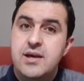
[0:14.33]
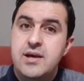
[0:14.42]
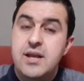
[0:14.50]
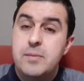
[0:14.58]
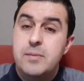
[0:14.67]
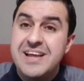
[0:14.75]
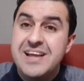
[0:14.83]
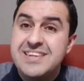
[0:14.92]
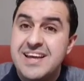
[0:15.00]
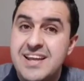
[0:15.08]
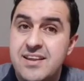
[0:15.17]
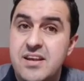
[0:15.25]

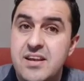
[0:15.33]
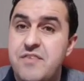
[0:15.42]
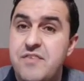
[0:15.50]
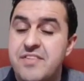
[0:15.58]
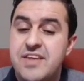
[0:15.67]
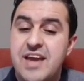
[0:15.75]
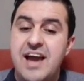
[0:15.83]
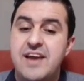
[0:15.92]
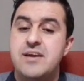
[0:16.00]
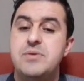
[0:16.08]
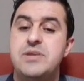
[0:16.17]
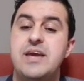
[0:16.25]
البطل الفضيحة
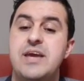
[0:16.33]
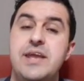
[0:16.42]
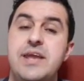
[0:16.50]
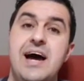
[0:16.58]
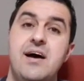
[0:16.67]
يمين يعنى